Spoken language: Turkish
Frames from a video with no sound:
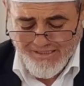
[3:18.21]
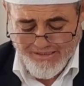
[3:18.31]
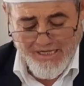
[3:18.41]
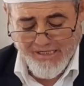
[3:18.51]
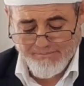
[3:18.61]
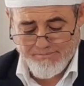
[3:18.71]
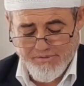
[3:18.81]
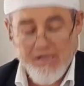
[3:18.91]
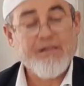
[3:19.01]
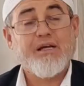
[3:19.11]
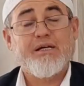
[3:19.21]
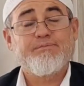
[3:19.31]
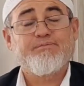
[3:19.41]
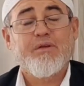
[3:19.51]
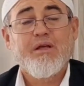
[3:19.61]
Ya Rabbi Allah'ım
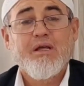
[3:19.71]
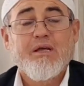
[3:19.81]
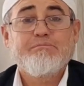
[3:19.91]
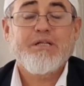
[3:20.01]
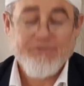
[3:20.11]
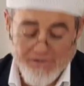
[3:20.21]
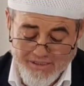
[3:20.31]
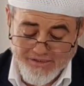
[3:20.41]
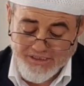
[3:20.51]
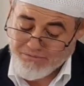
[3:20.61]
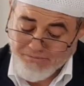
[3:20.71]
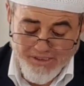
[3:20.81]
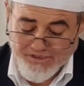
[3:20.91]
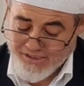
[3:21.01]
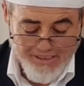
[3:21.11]
beni ve kardeşim
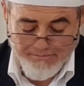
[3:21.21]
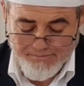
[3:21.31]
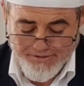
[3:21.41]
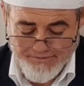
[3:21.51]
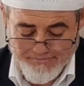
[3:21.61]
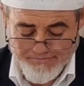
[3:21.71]
bağışla ya Rabbi.